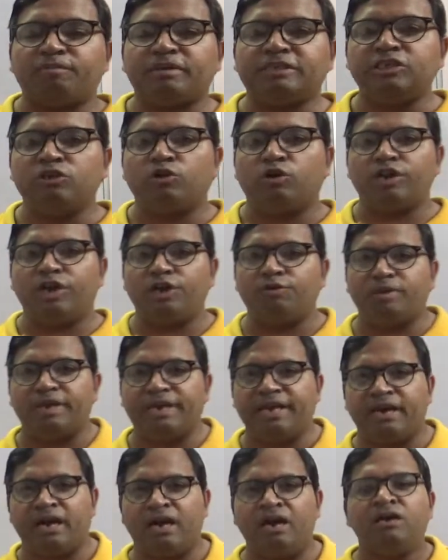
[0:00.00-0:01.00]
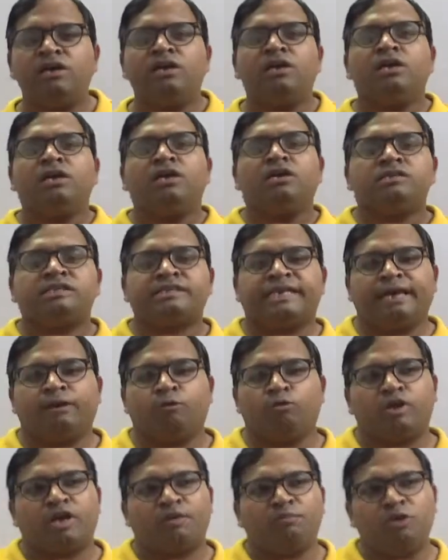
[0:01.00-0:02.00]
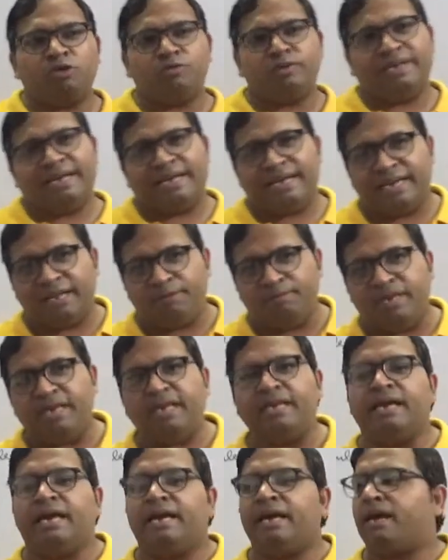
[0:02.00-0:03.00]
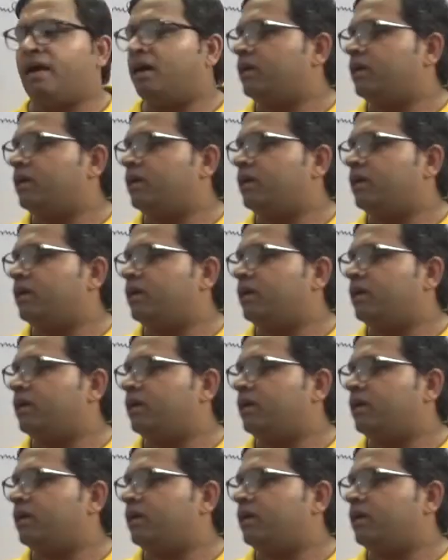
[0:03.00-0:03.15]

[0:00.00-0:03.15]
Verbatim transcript: में जीरो नहीं बनेगा स्के रूट के बीच में नेगेटिव भी नहीं आएगा